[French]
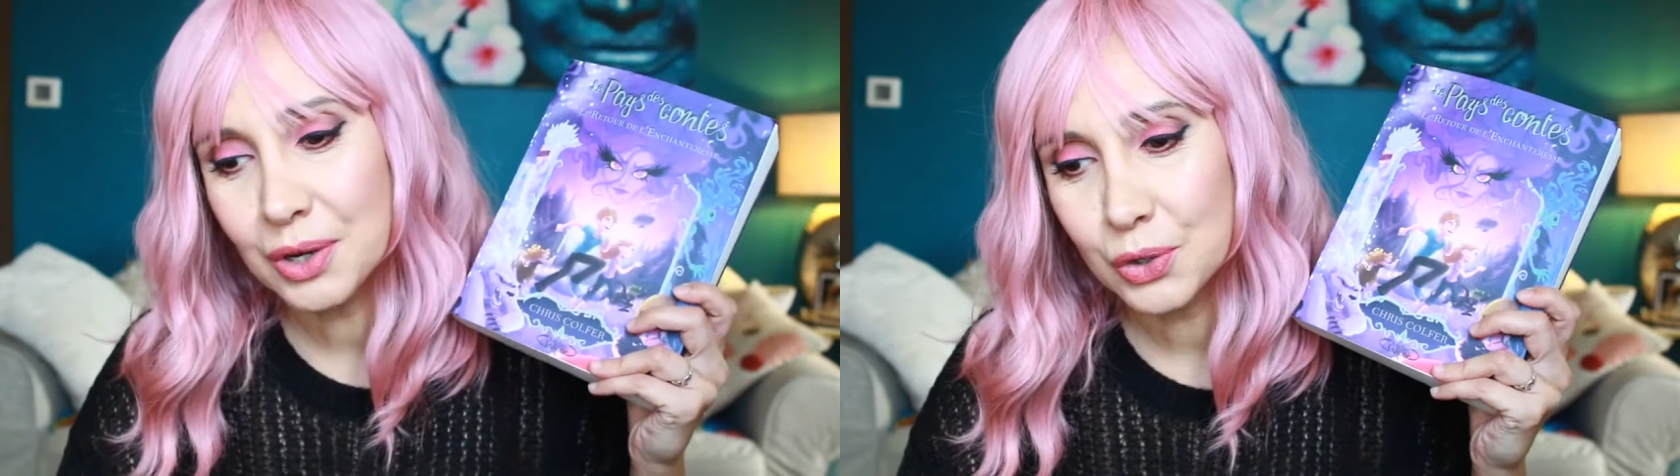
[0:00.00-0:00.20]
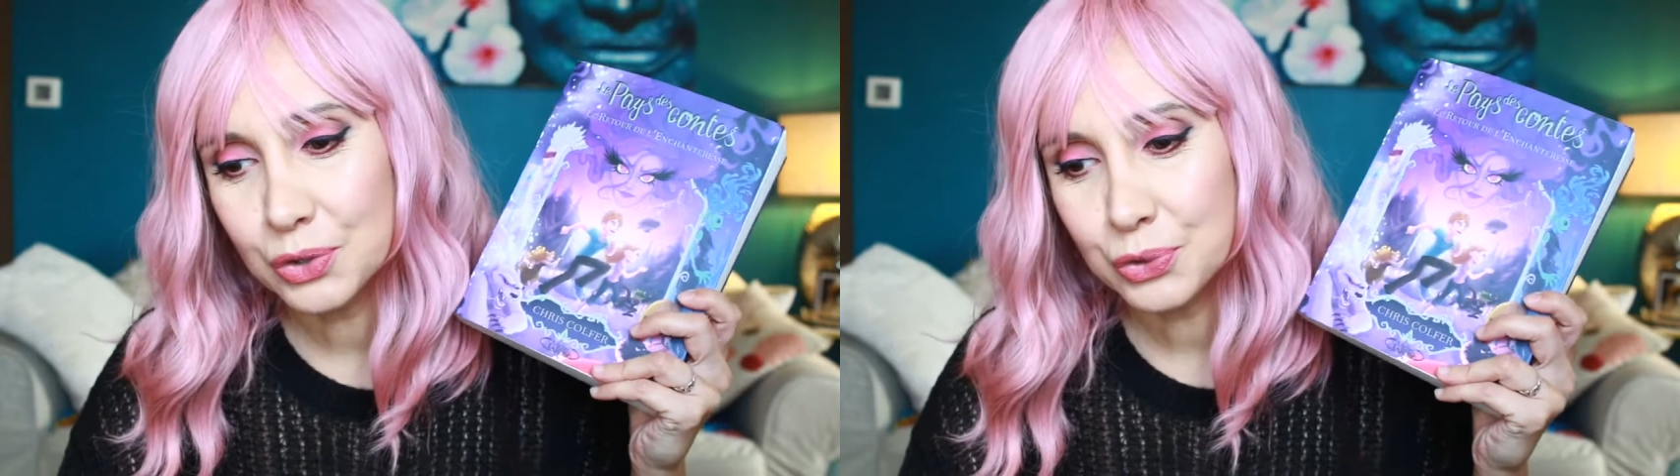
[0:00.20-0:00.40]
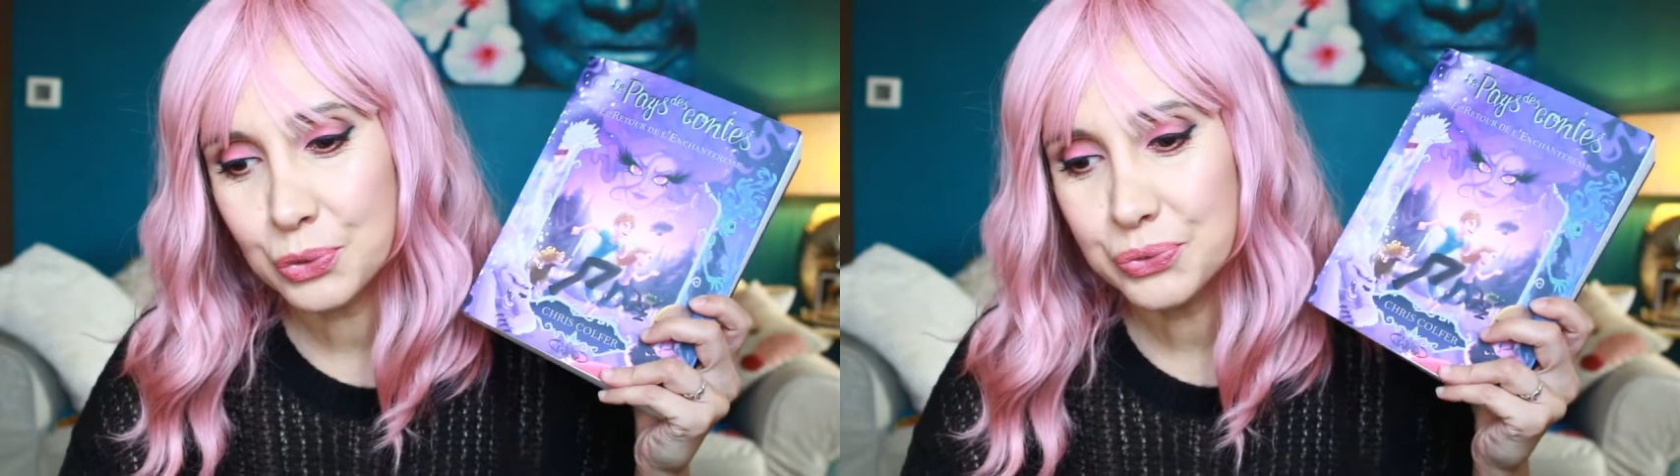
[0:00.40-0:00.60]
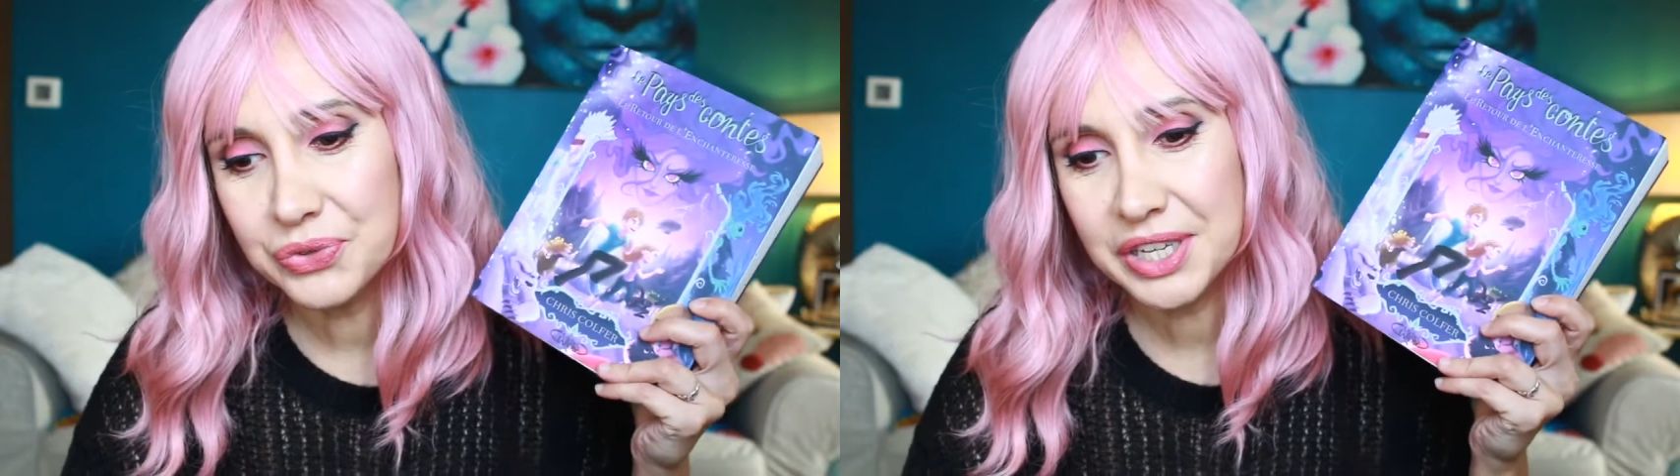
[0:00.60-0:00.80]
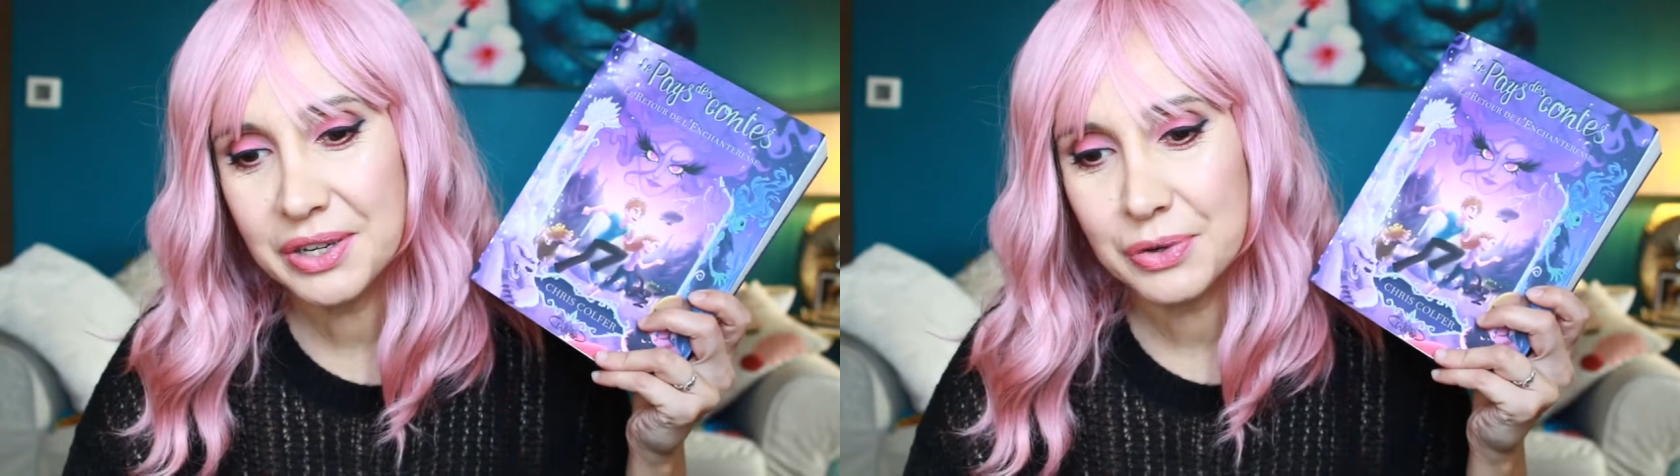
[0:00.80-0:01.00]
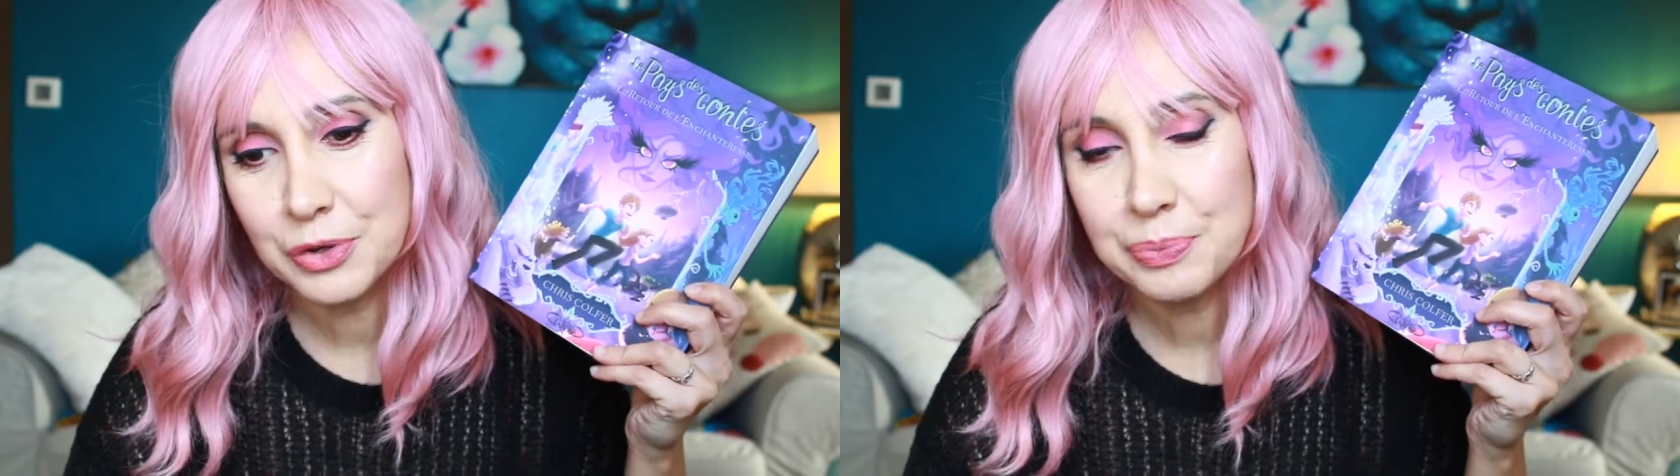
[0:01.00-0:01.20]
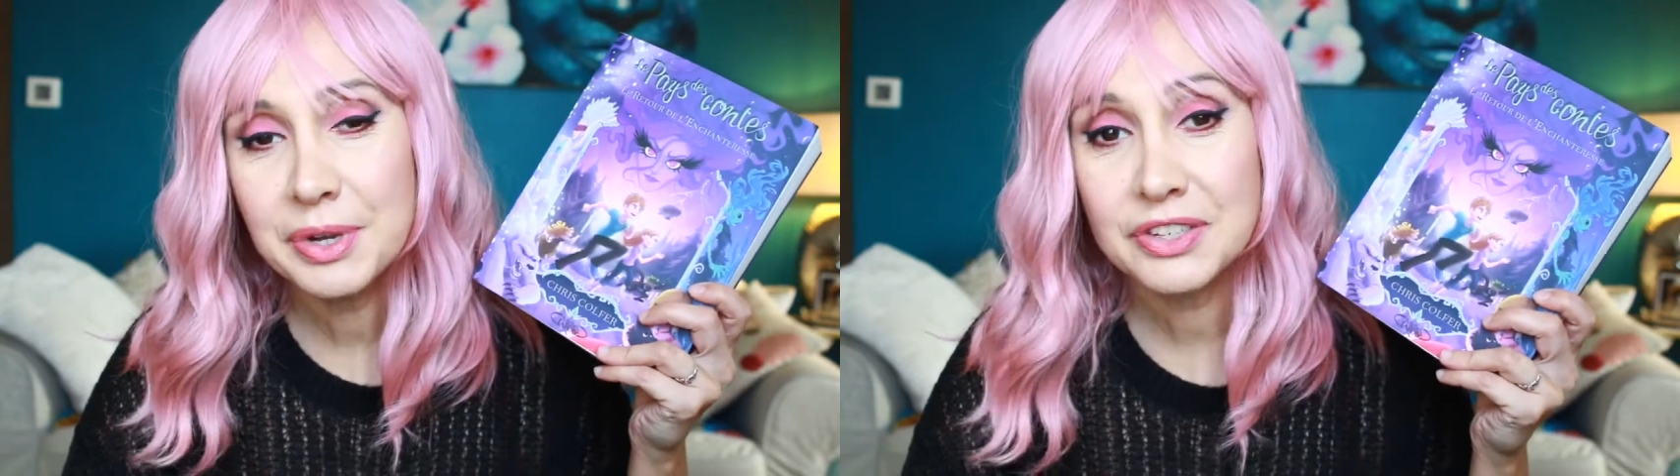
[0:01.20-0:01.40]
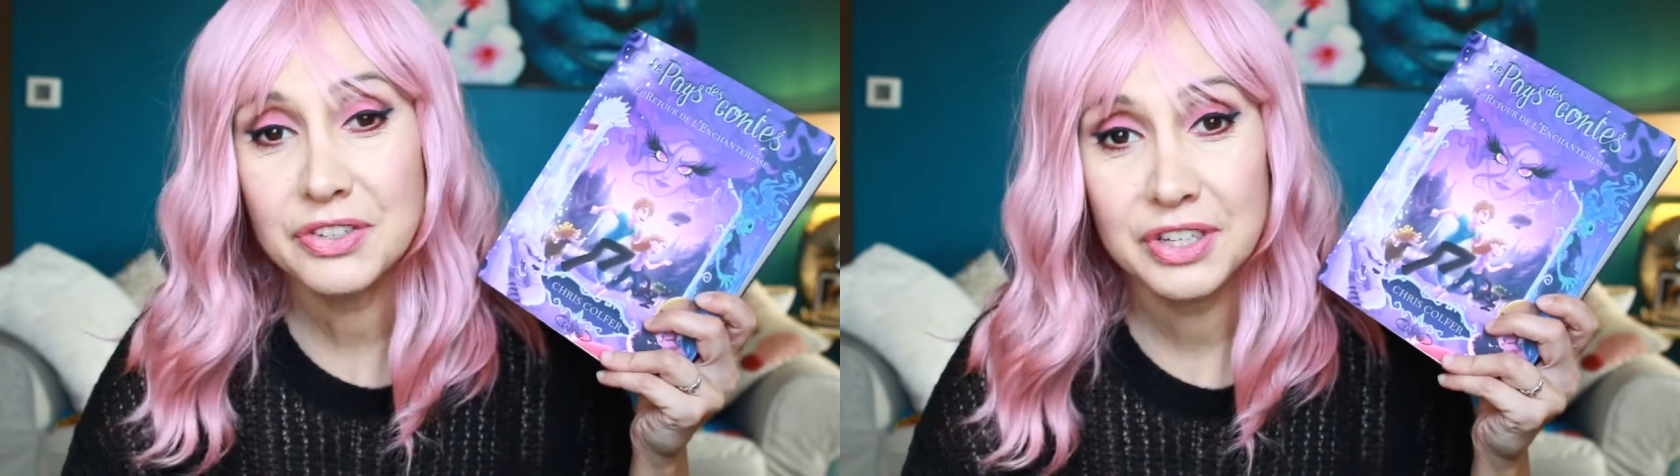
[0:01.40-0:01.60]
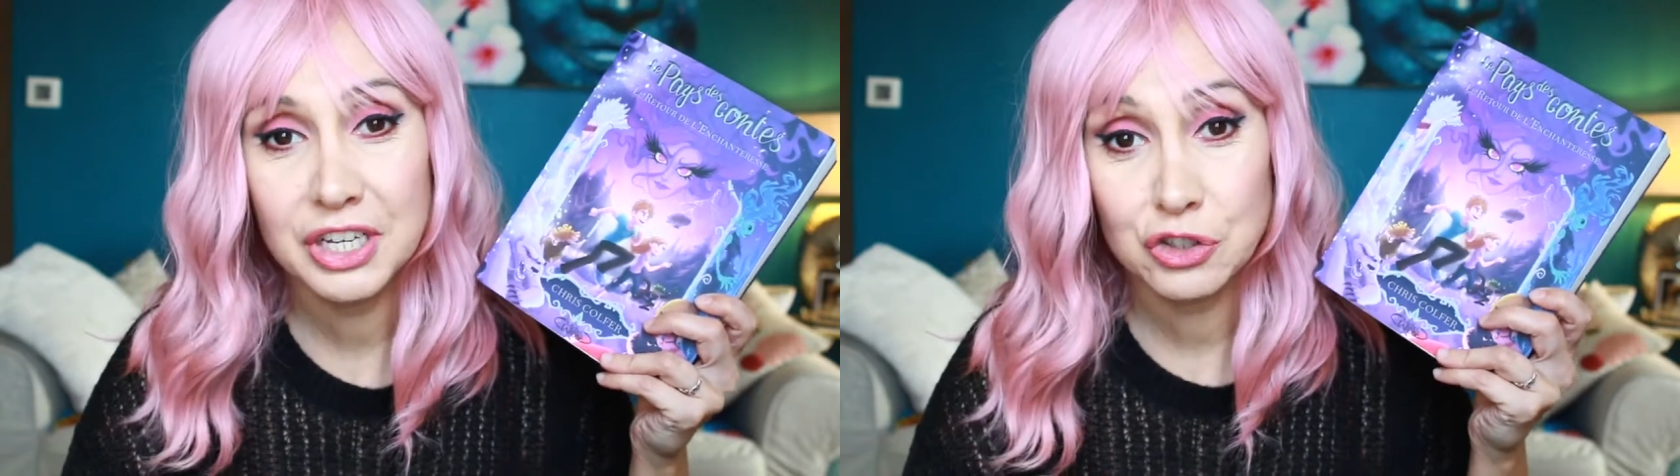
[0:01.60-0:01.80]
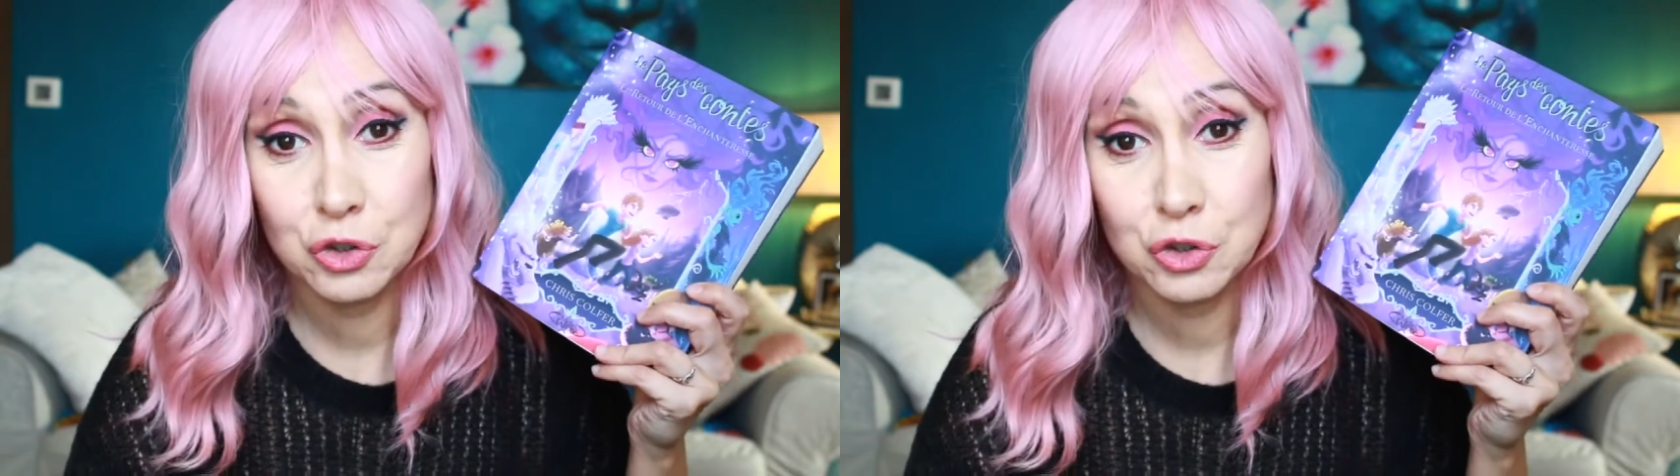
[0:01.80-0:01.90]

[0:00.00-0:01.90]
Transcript: retrouver le personnage